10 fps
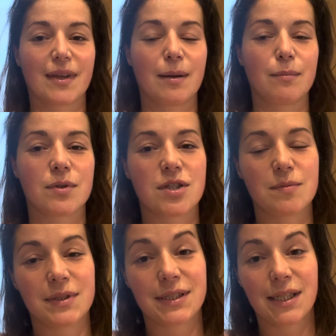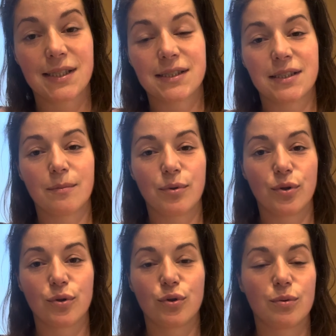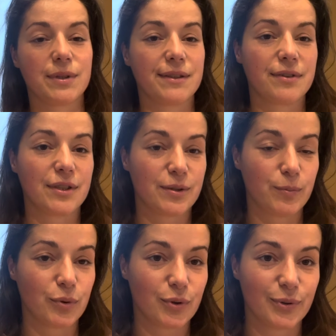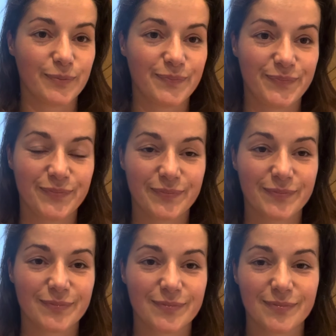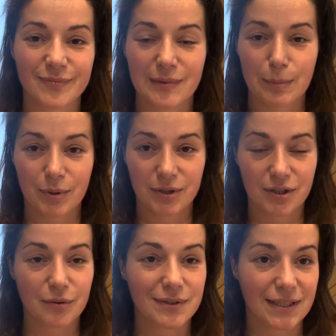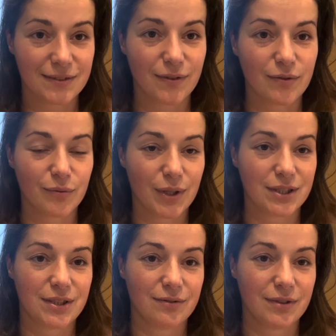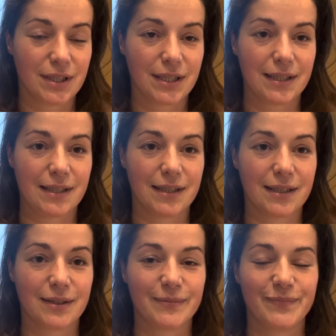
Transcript: Możesz mnie znaleźć na blogu lub na Facebooku pod tą nazwą właśnie wielkie tak.